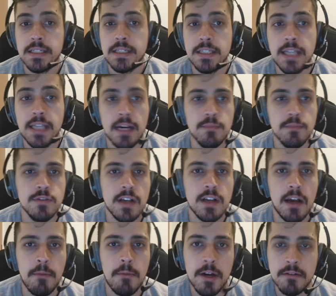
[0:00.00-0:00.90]
e ambos
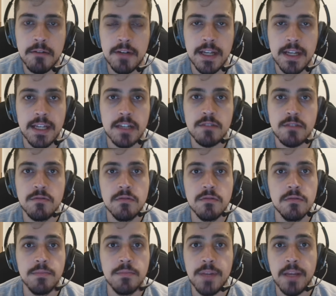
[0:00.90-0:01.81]
acabaram ganhando
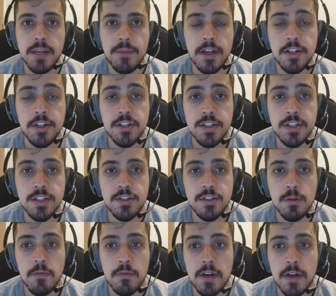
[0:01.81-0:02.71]
o prêmio de,
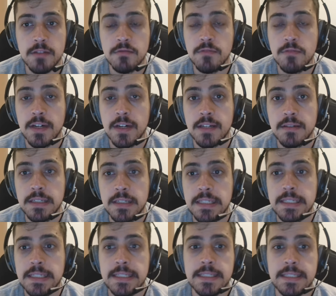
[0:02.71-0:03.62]
de novato do ano.
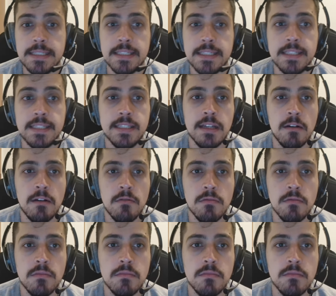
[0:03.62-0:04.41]
Então,